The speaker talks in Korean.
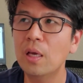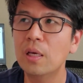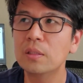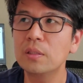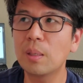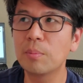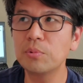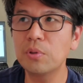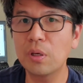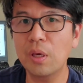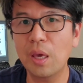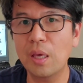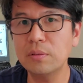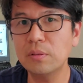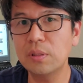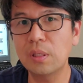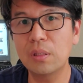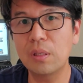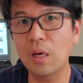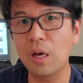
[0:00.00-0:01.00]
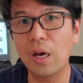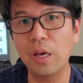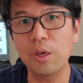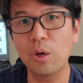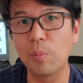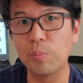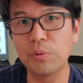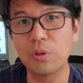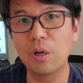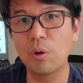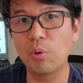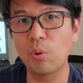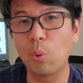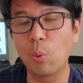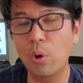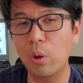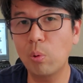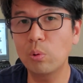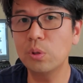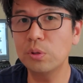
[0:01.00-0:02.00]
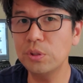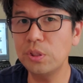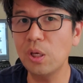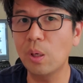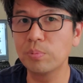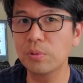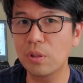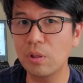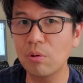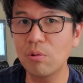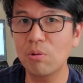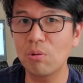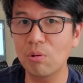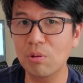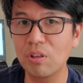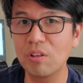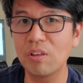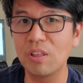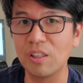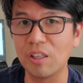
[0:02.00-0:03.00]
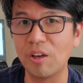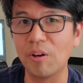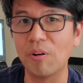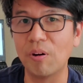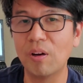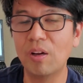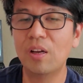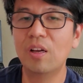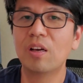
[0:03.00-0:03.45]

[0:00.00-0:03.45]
삼성의 AS 센터가 아예 없더라고요. 오레곤 존치가 없었던 걸로 기억이 나요.